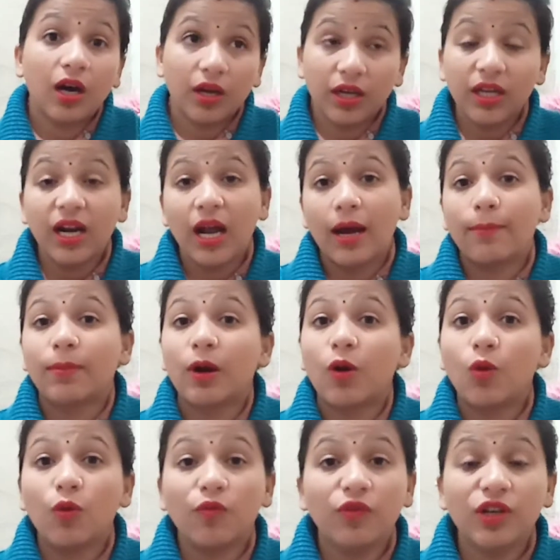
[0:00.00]
अगर आपका
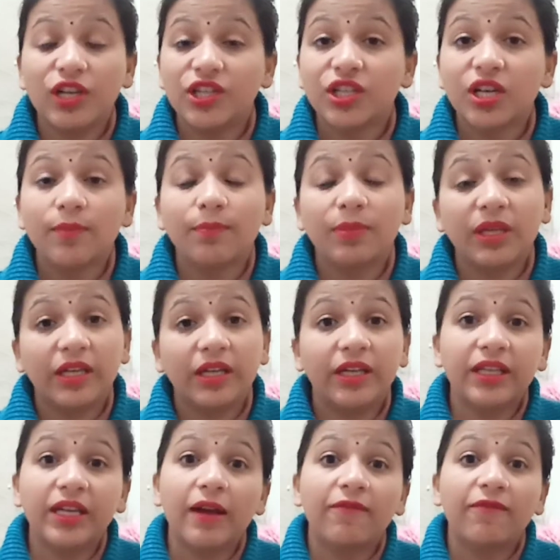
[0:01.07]
ओव्यूलेशन
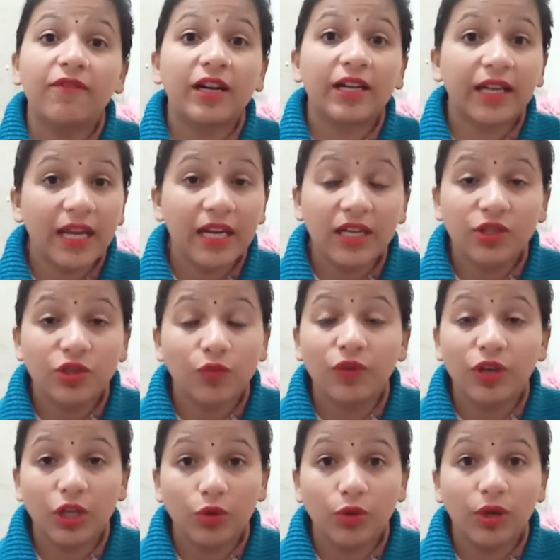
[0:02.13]
पीरियड या फर्टाइल जो
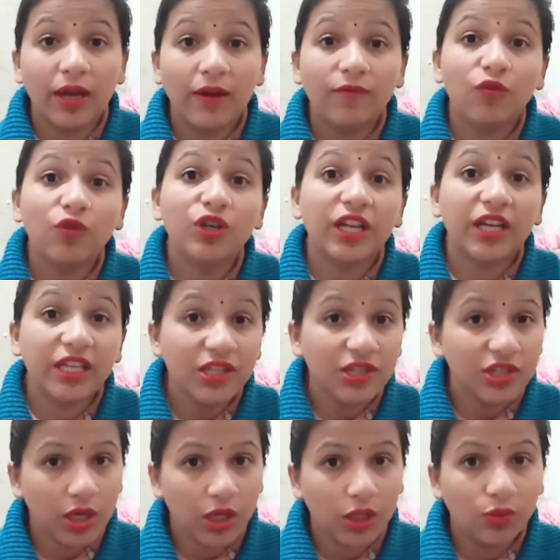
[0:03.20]
विंडो है वो
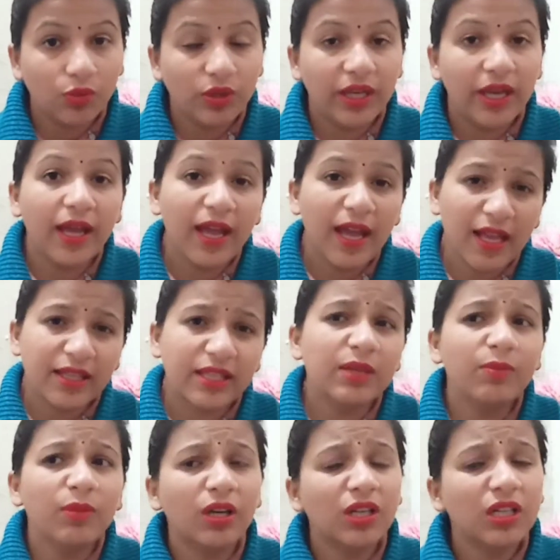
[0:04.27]
नहीं चली हुई है
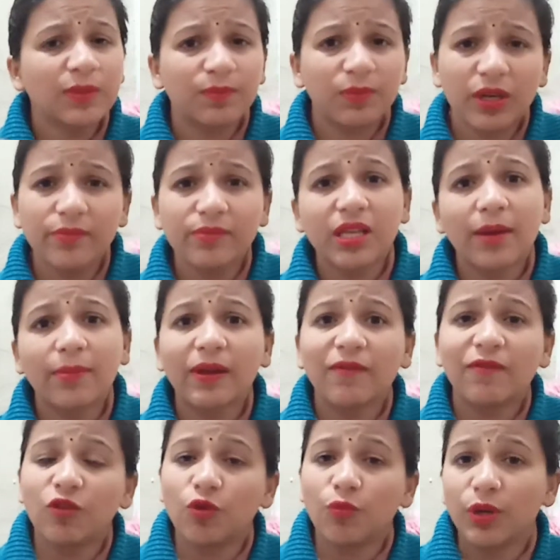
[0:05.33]
ऐसे में अगर स्पर्म्स
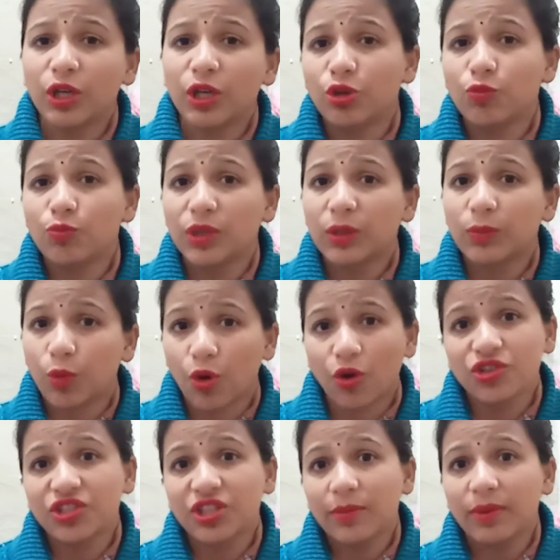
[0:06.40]
आपके फिलोपियन ट्यूब तक
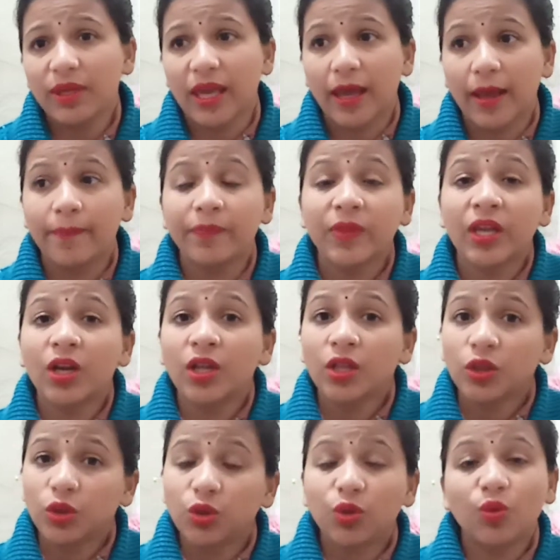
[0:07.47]
पहुंचते भी हैं
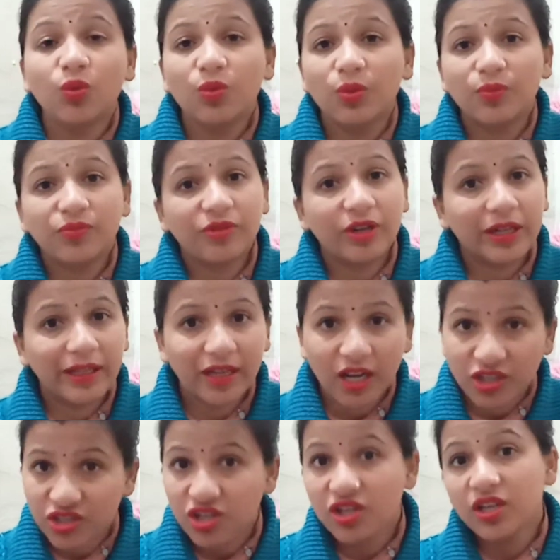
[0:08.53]
तो
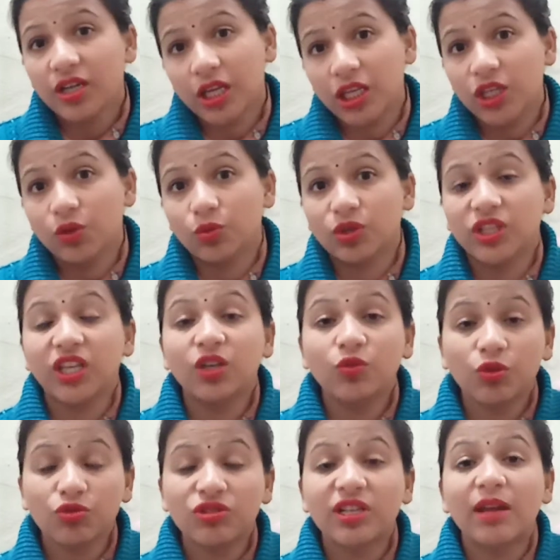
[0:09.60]
फर्टिलाइजेशन नहीं होती है
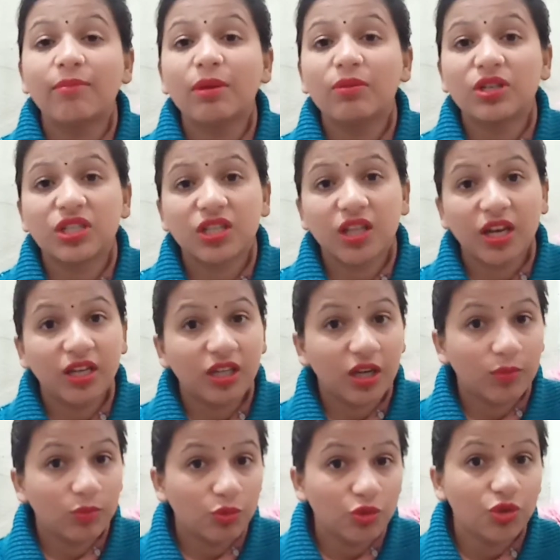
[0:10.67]
क्योंकि उस टाइम पे बच्चेदानी
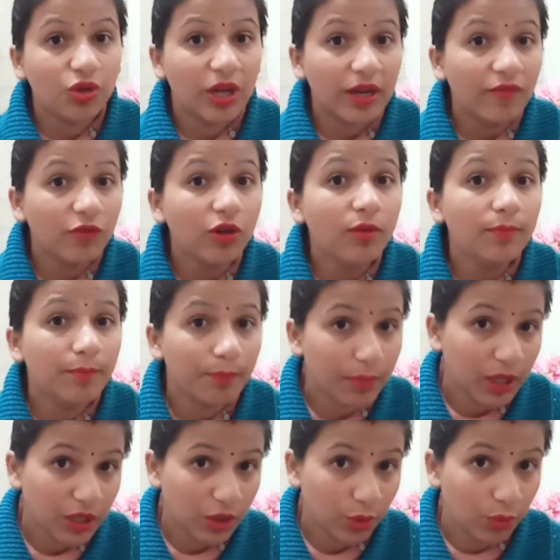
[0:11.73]
का मुंह जो है वो
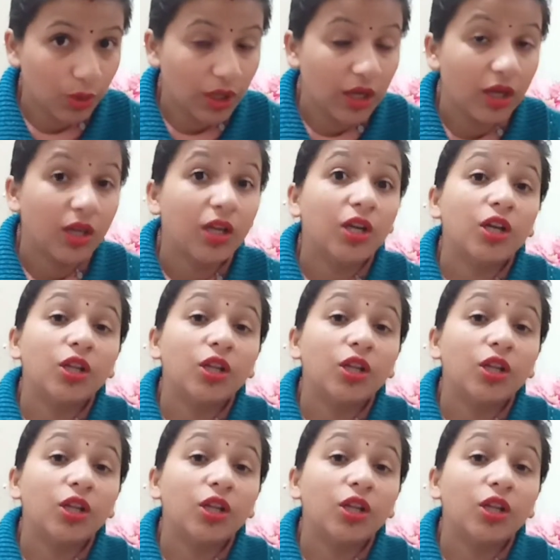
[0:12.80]
बंद होगा